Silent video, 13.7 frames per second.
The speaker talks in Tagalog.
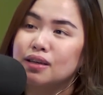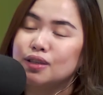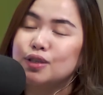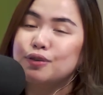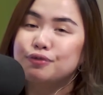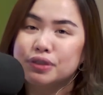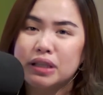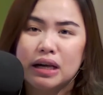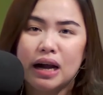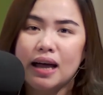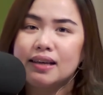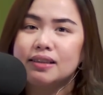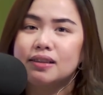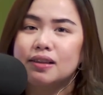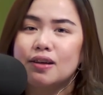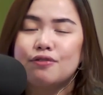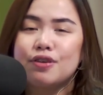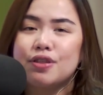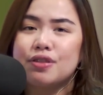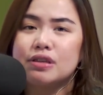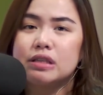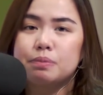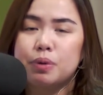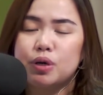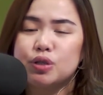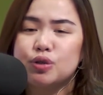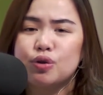you've tried loving this
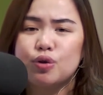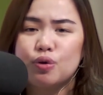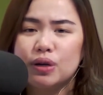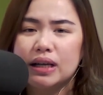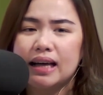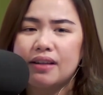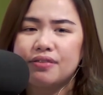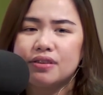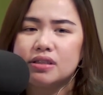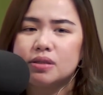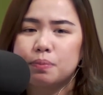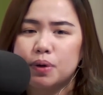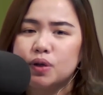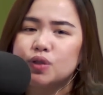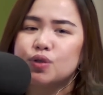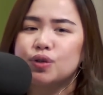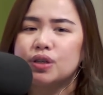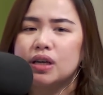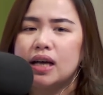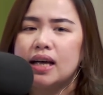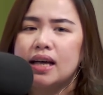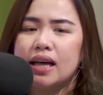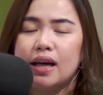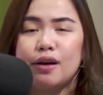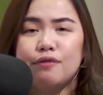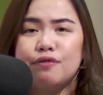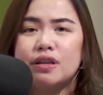person, looking at this person
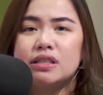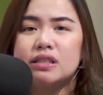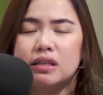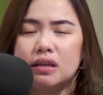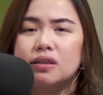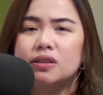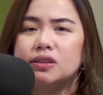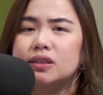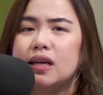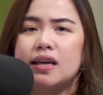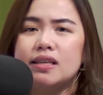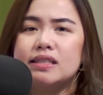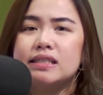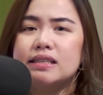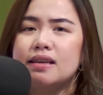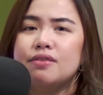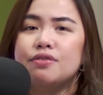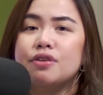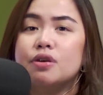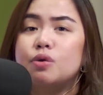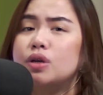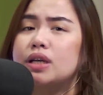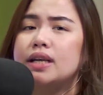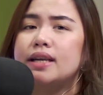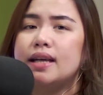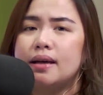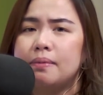every single day, seeing the good
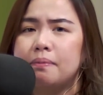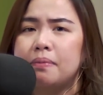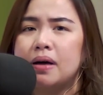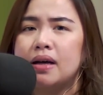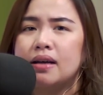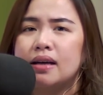in him,